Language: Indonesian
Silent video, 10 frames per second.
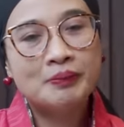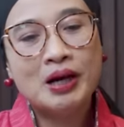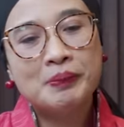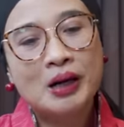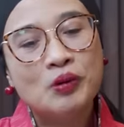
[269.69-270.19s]

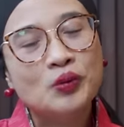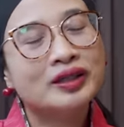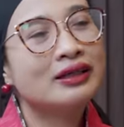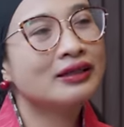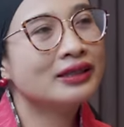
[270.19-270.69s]
Pak Prabowo
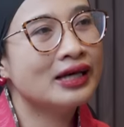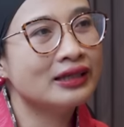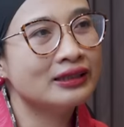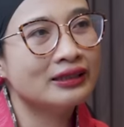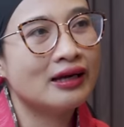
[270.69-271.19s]

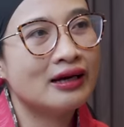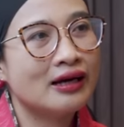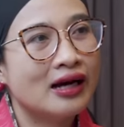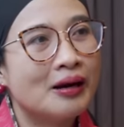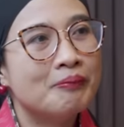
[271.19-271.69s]

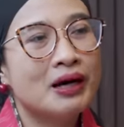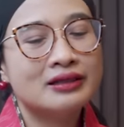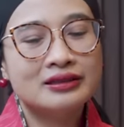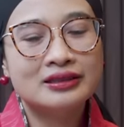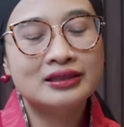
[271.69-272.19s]
ternyata
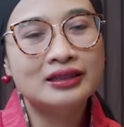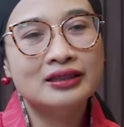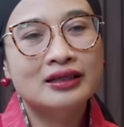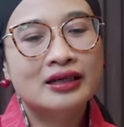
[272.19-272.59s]
masih